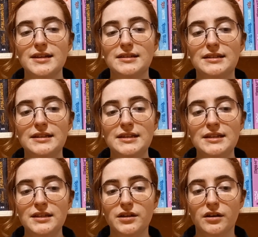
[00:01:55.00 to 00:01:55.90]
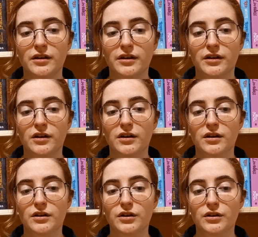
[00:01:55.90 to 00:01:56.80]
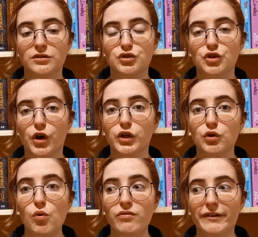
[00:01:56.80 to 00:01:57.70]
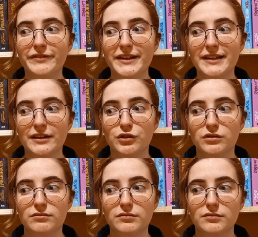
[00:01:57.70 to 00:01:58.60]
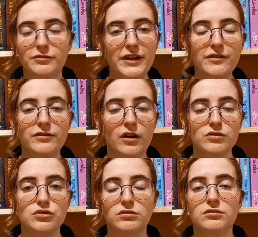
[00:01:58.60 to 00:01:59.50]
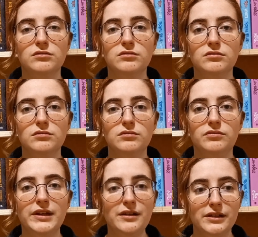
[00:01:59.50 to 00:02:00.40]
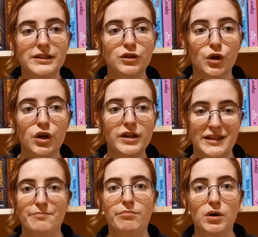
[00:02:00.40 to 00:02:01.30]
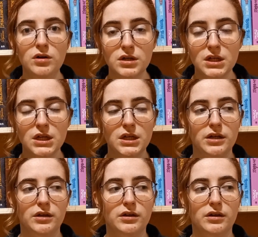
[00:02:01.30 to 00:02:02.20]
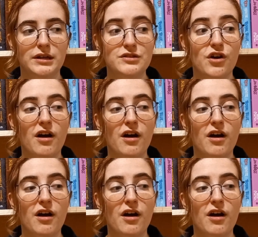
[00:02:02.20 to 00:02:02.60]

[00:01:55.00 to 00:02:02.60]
qui euh, se retrouve en fait à vivre dans une ville qu'il ne connaît pas euh, et se